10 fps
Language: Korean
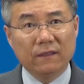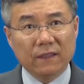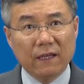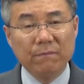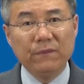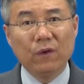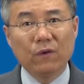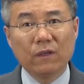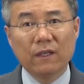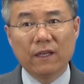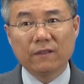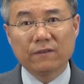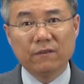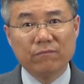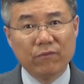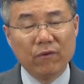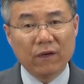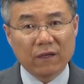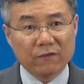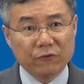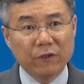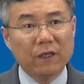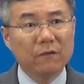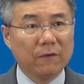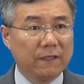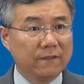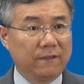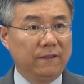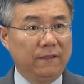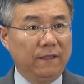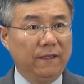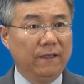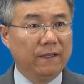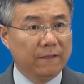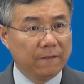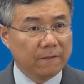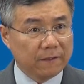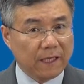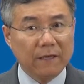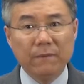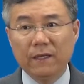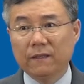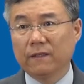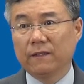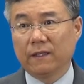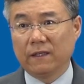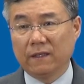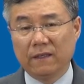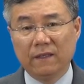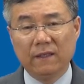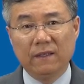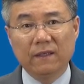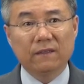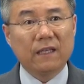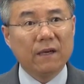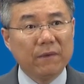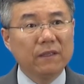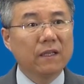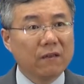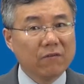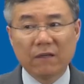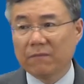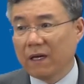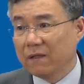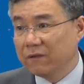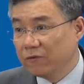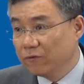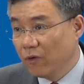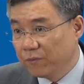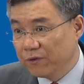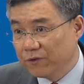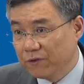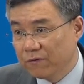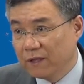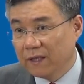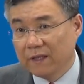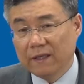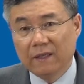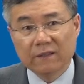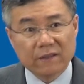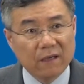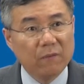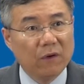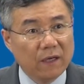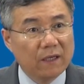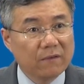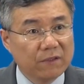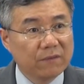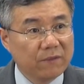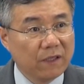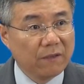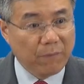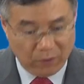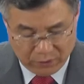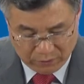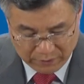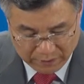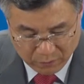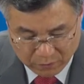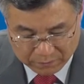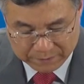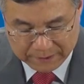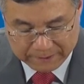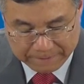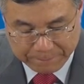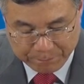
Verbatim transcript: 탐욕을 내서 무언가를 취하려고 하듯이 그거를 탐해야 된다. 탐한다라고 하는 말을 쓸 수가 없어서 우리가 사모하라고 지금 이렇게 번역을 해놓은 겁니다.